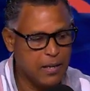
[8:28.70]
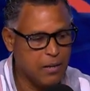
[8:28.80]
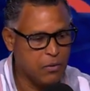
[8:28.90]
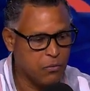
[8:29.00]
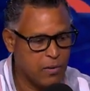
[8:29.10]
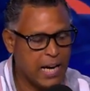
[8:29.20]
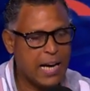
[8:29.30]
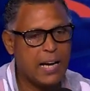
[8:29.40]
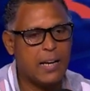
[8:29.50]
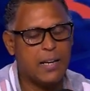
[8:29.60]
va
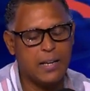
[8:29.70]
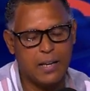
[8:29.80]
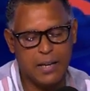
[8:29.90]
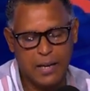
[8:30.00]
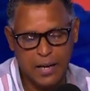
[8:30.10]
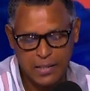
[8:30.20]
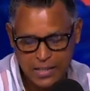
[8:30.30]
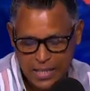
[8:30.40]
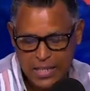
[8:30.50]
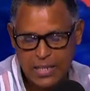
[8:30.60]
a
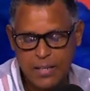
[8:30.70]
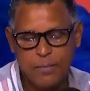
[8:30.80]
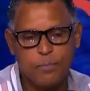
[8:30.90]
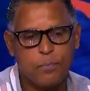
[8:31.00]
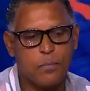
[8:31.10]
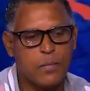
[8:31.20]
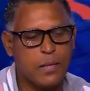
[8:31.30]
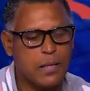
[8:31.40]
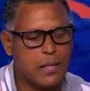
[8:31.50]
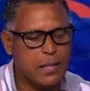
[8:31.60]
ser
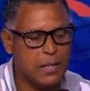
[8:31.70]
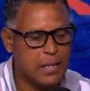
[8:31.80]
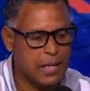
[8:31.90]
la